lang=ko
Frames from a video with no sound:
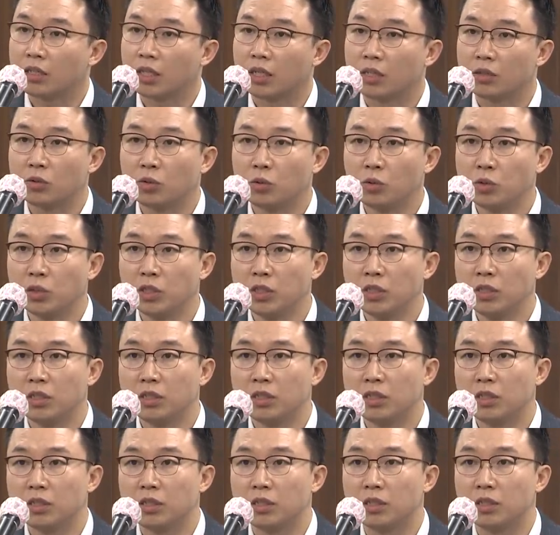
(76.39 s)
제
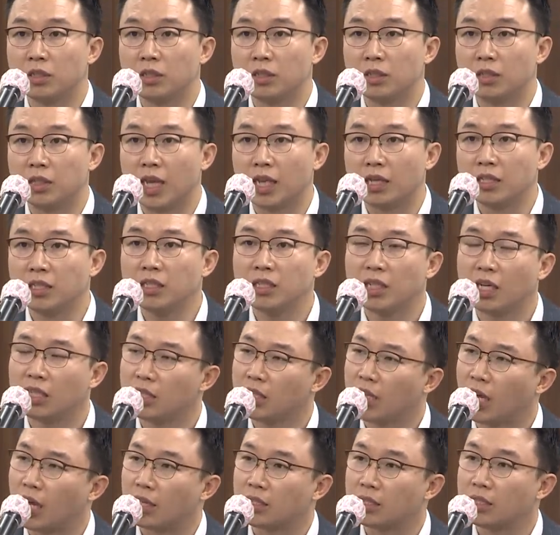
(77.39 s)
소신을 내는
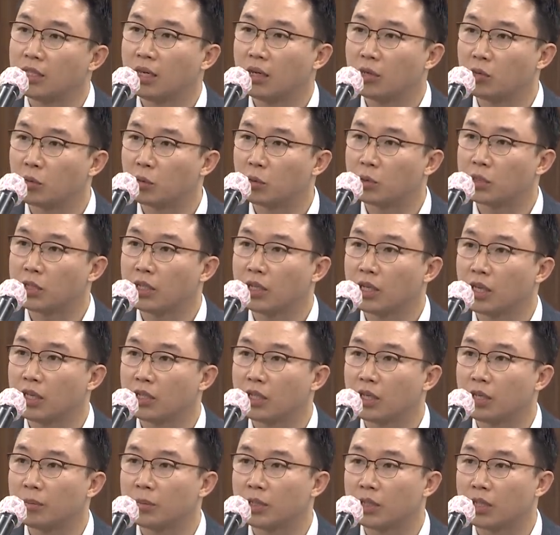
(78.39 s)
자리가 아니라고
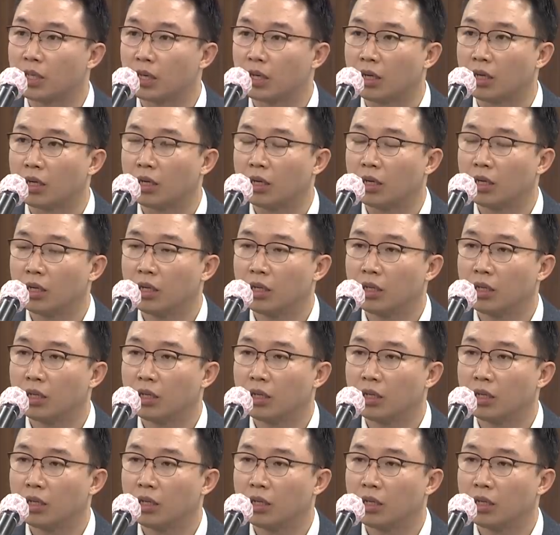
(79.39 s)
생각을 합니다.